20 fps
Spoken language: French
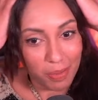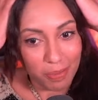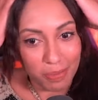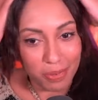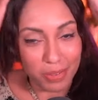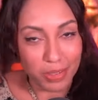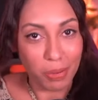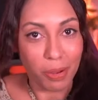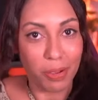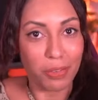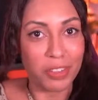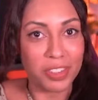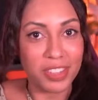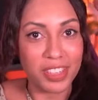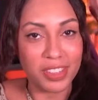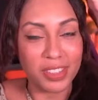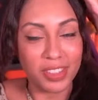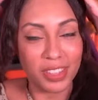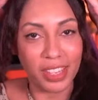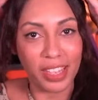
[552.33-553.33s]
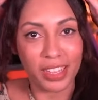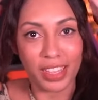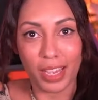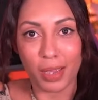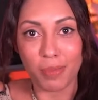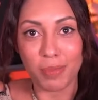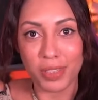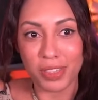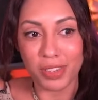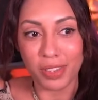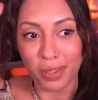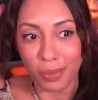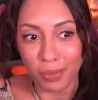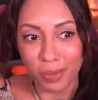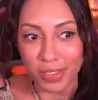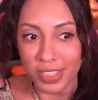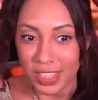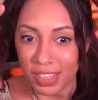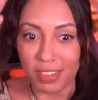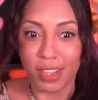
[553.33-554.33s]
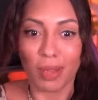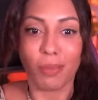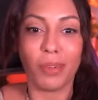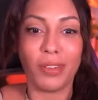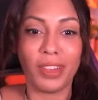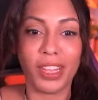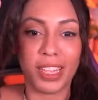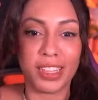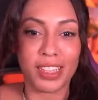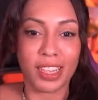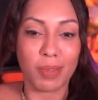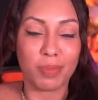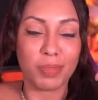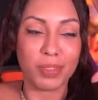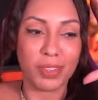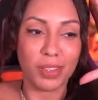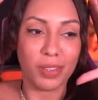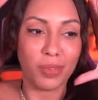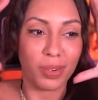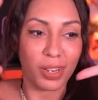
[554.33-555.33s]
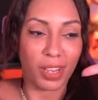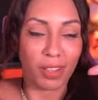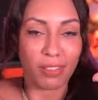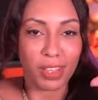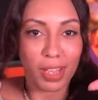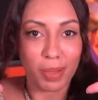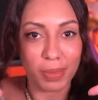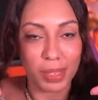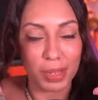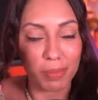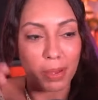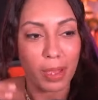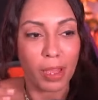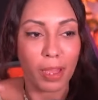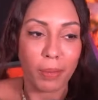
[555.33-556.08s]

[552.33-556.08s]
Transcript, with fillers: plus profiter de ces derniers épisodes en mode c'est vraiment le dernier épisode, on les reverra peut-être pas.